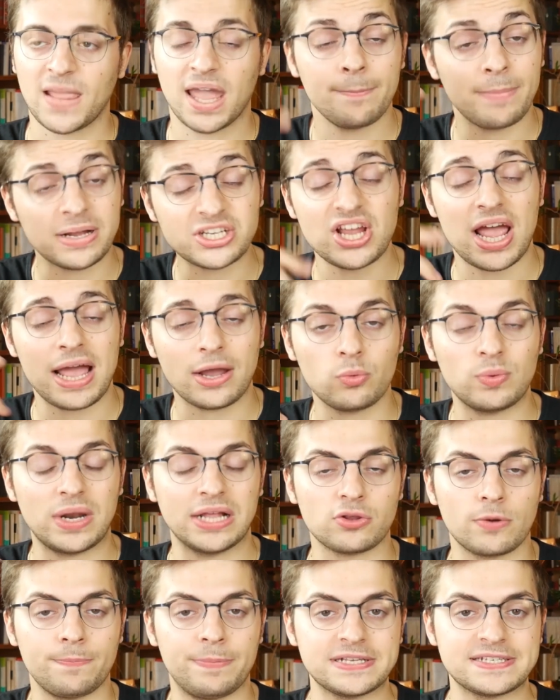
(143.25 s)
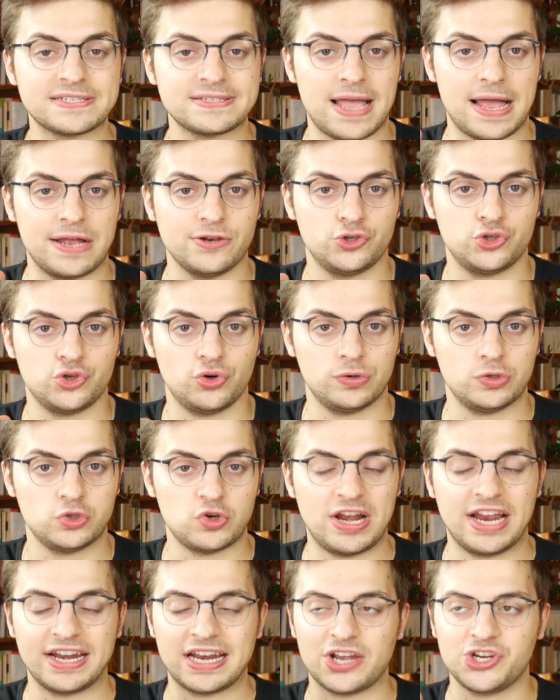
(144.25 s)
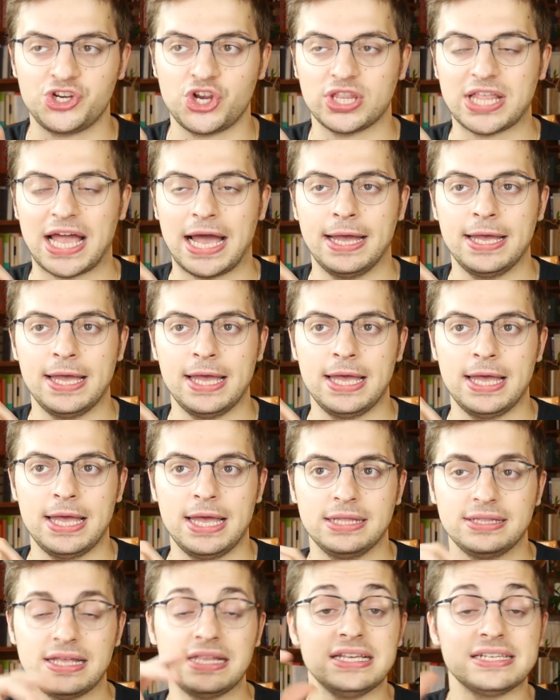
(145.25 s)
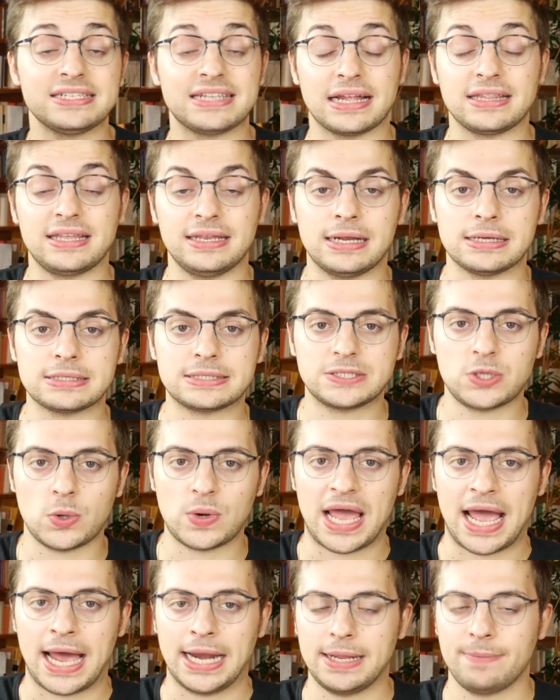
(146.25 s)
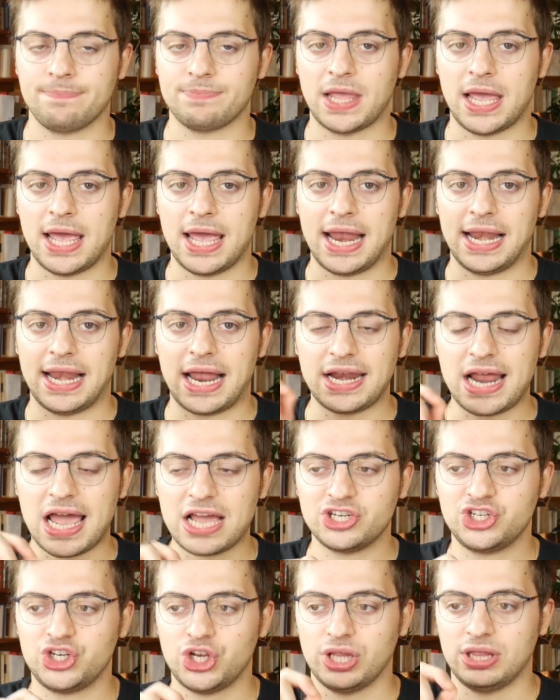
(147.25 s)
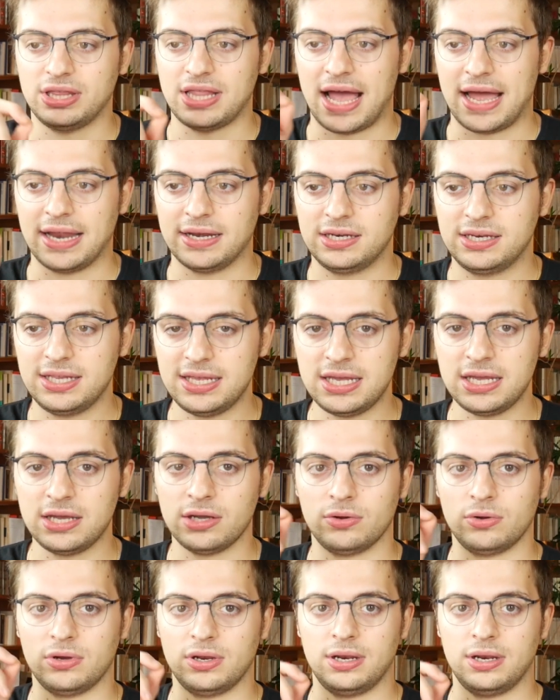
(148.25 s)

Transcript: Ma c'è anche un altro passaggio, cioè la nascita degli stati nazionali, la nascita di,